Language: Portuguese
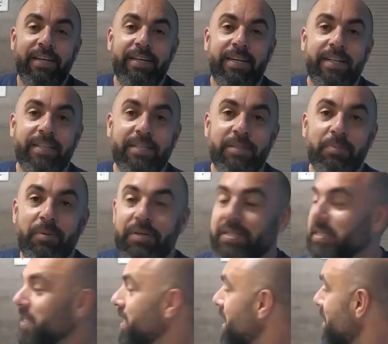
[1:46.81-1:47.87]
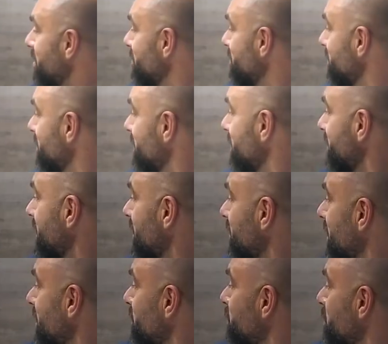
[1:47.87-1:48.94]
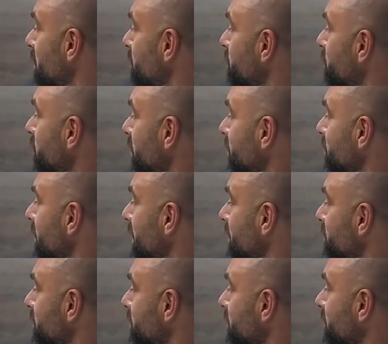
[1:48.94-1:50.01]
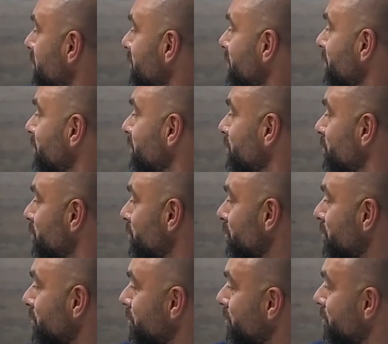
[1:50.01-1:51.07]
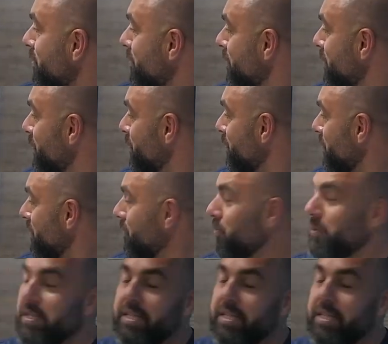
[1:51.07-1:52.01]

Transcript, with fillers: na Transportes Grau, tem lá uma foto lá do, do, do